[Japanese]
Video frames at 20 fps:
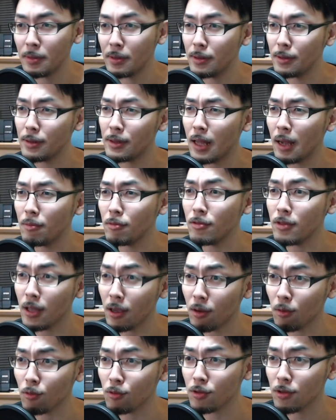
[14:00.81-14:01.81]
うん、多分
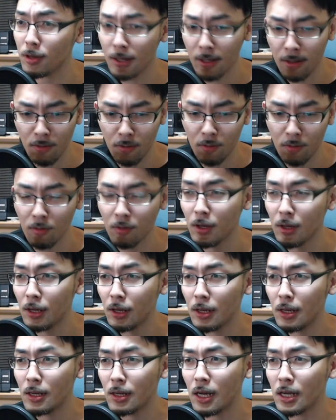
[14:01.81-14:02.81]
ね、星空の
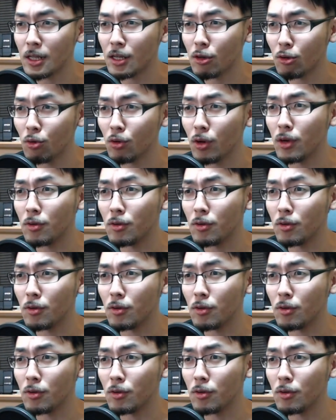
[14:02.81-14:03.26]
ガチ攻